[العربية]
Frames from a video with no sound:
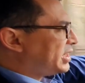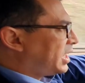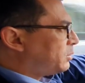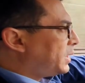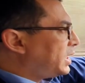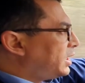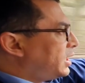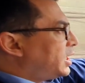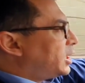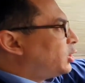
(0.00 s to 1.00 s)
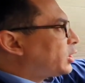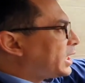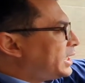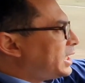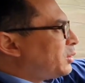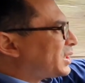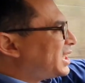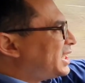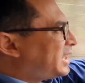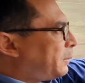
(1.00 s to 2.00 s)
الاثمان دونك هنا وقت
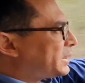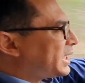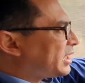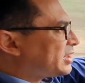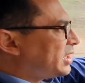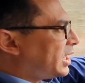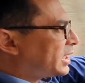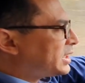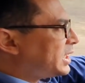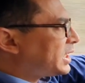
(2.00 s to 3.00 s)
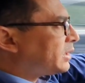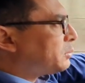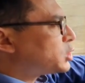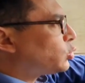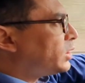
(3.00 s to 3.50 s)
اللي هي تحب تنقز الالكتريك باش تكون